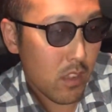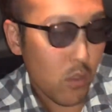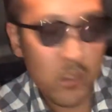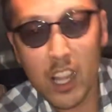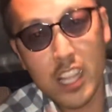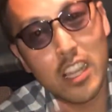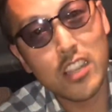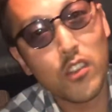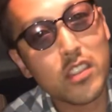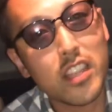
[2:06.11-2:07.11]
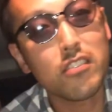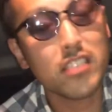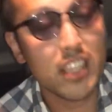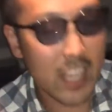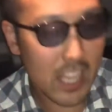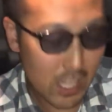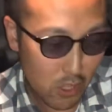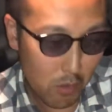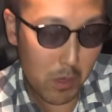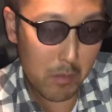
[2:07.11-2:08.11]
この中には載ってるんじゃないか
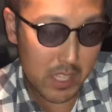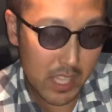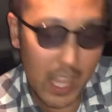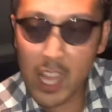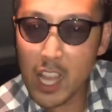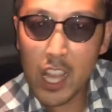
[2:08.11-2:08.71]
と思いまして、